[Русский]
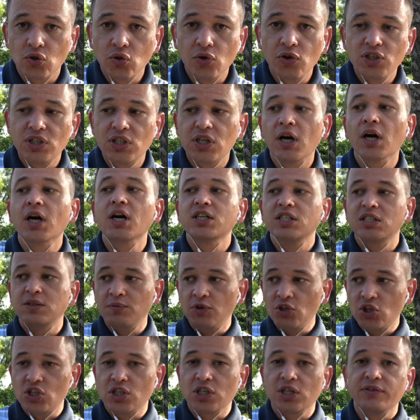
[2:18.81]
то есть
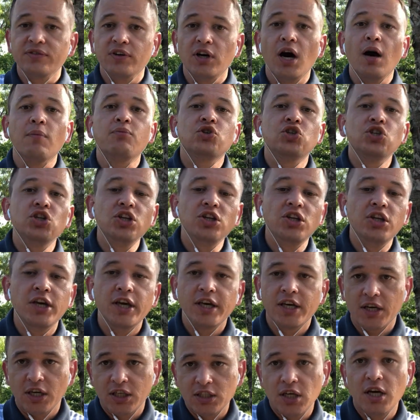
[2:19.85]
академического общения
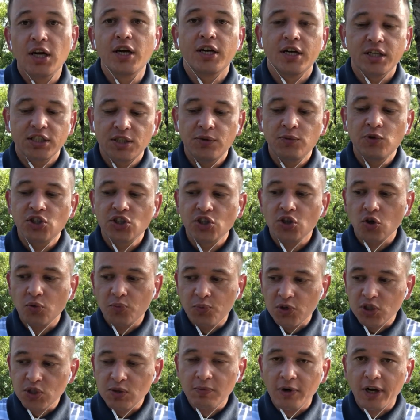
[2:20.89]
и академического
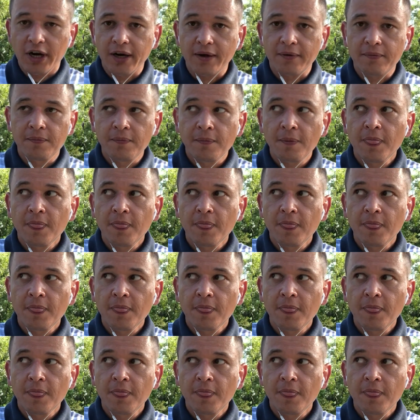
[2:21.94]
письма.